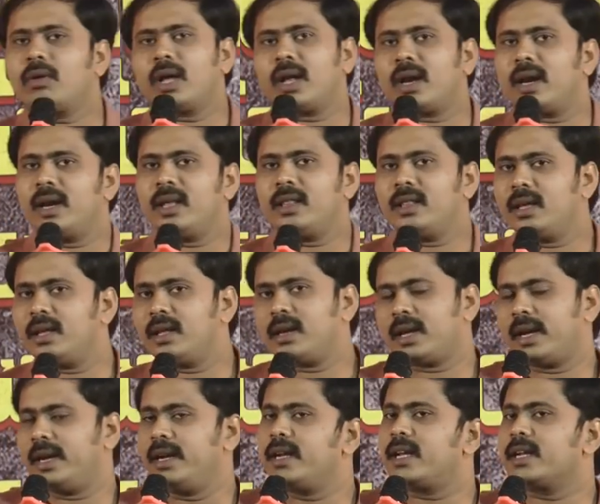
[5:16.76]
ఉన్నారనేది
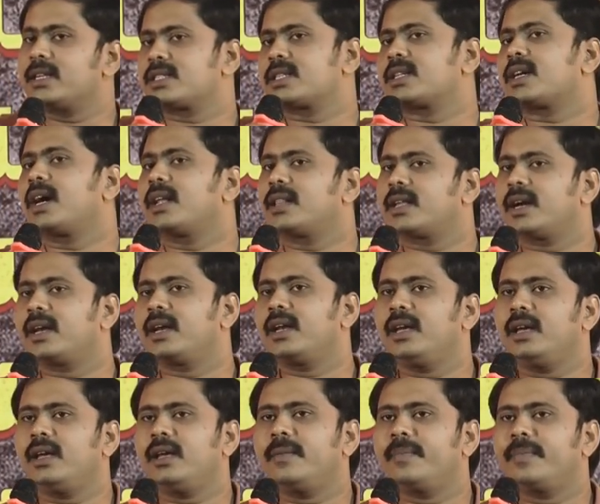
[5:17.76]
నా ఇంటెన్షన్ కాదు
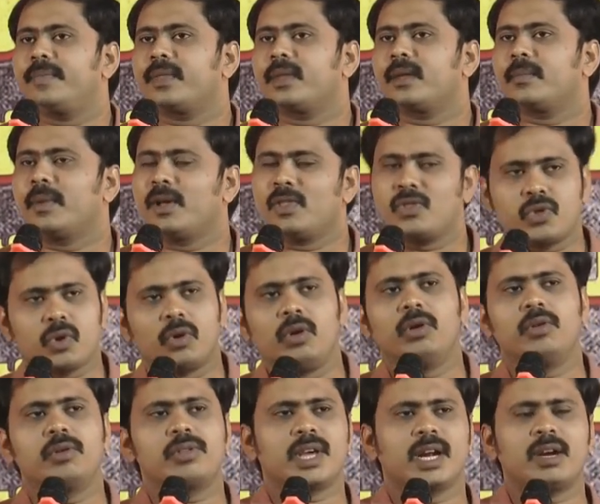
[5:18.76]
కానీ
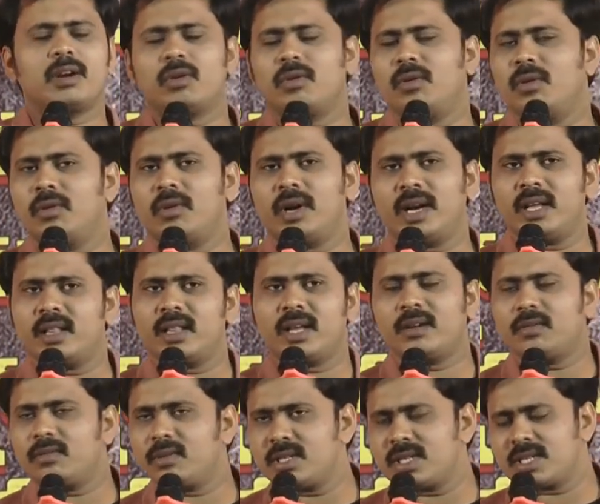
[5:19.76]
మంచోళ్ళు చెడ్డోళ్ళు అనే
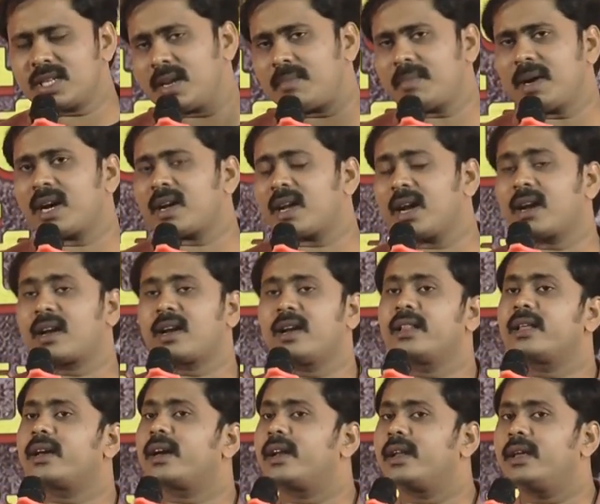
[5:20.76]
దాని గురించి నేను
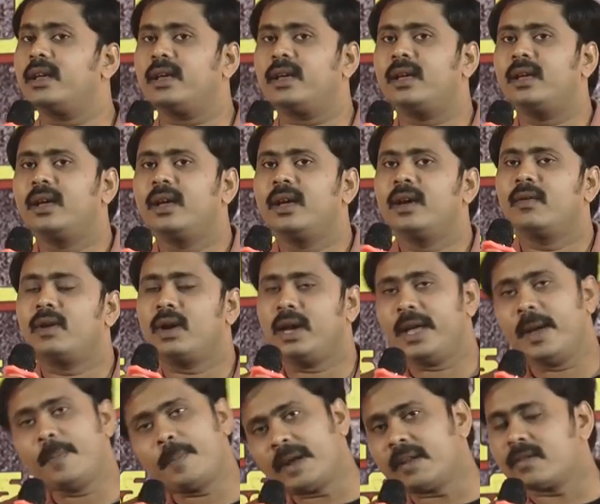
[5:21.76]
మాట్లాడట్లేదు కానీ వాళ్ళు
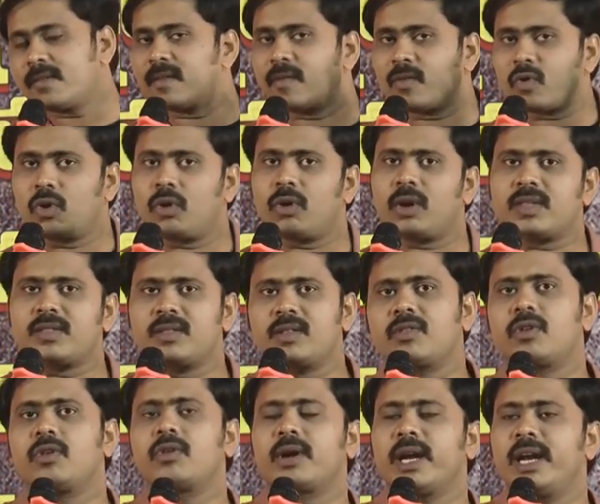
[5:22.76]
ఏ పరిస్థితిలో ఆ
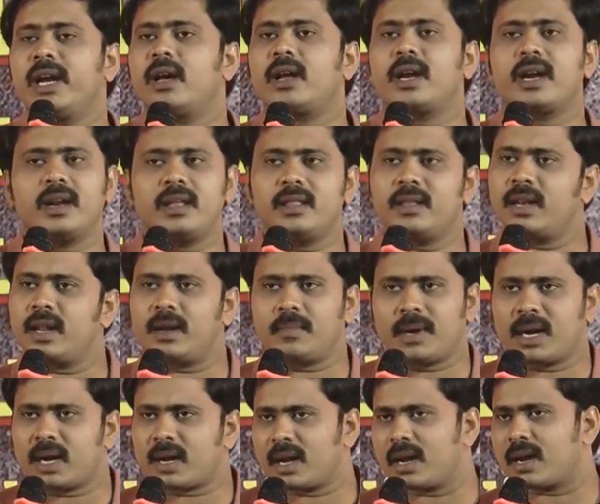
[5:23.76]
స్థితిలోకి వెళ్ళారనేది నేను
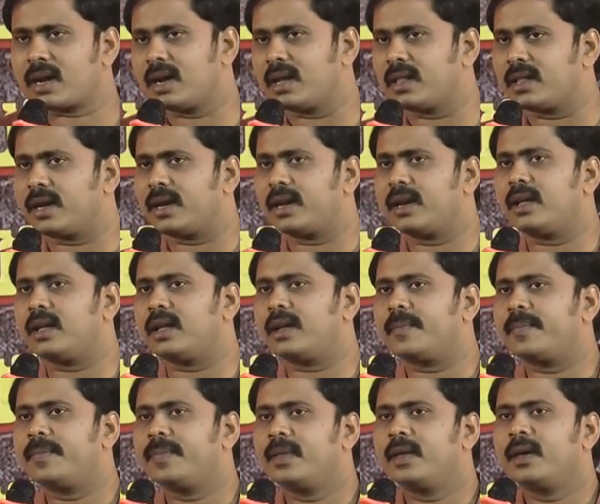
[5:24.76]
మాట్లాడట్లేదు కానీ
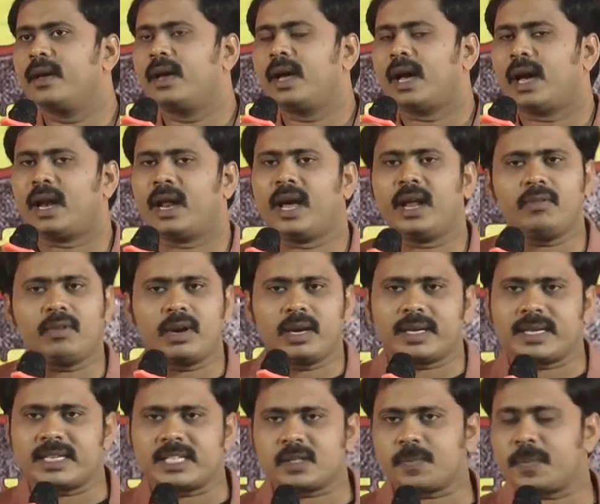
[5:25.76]
అలానే
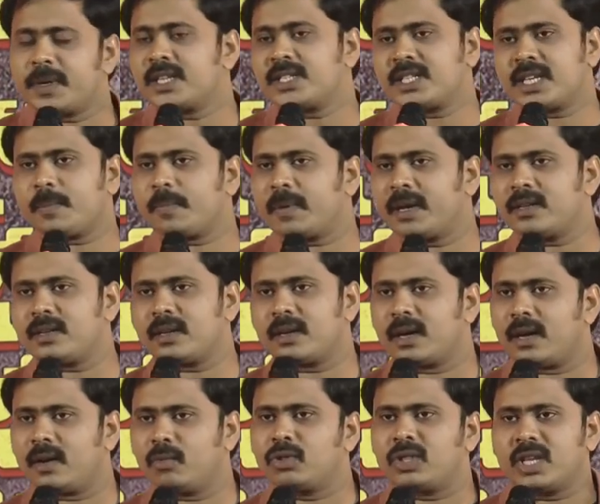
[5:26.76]
వాళ్ళని కించపరిచే పరి
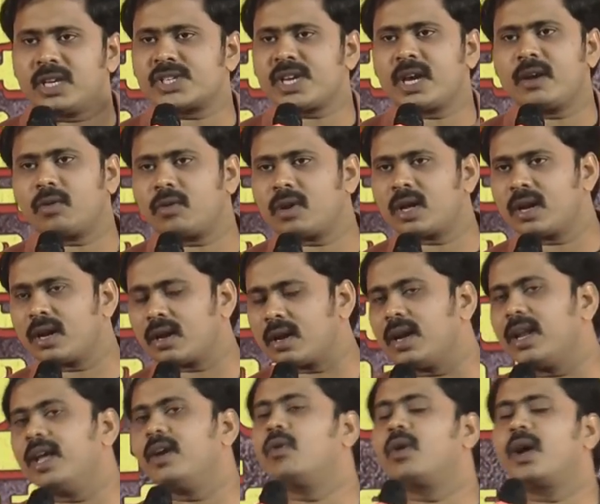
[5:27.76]
ఉద్దేశాలు కూడా నాకు
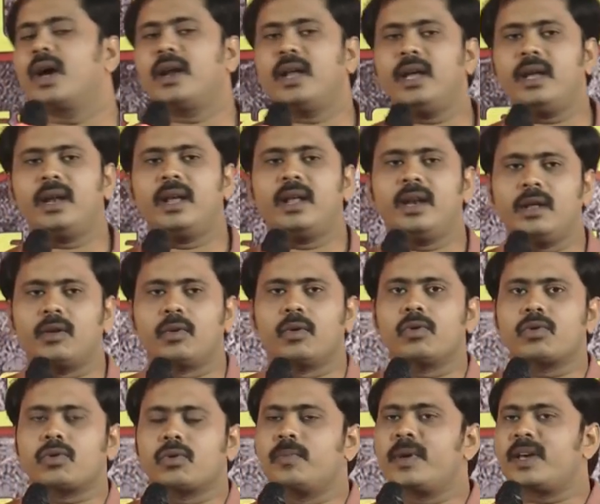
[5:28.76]
లేవు కానీ నేను
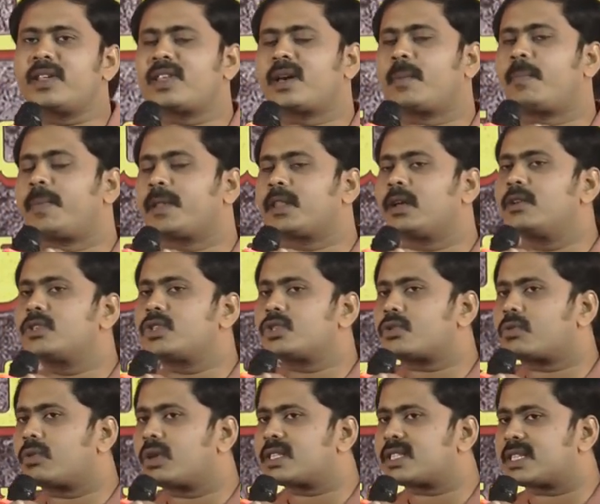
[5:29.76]
ఈరోజు మీకు
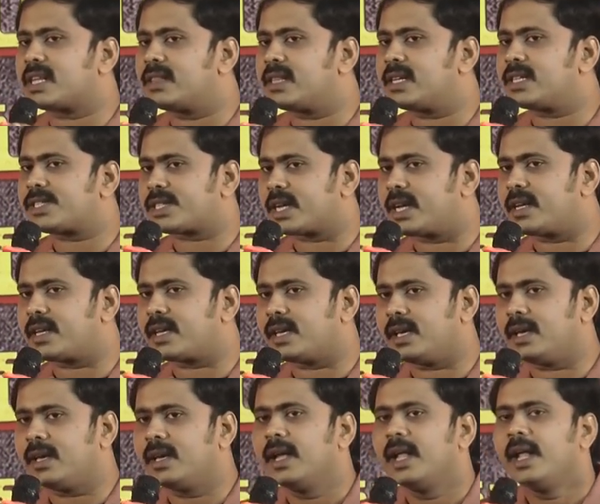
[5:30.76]
చెప్పదలుచుకున్న సందేశానికి
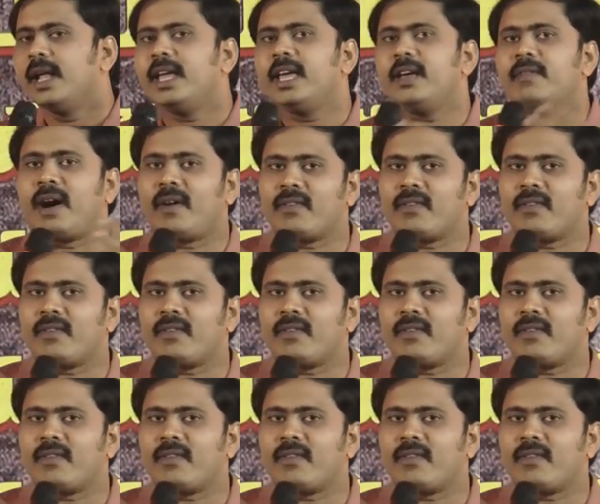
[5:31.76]
ఇవి